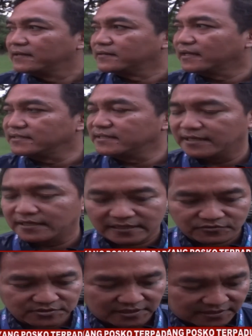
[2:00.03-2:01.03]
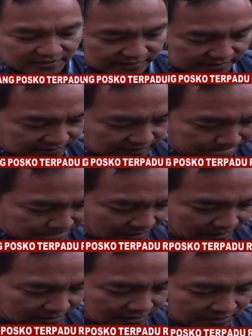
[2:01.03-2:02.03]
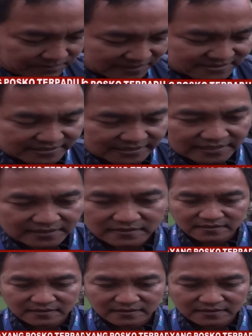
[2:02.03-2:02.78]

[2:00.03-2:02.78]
nah ini yang harus kita uh, pastikan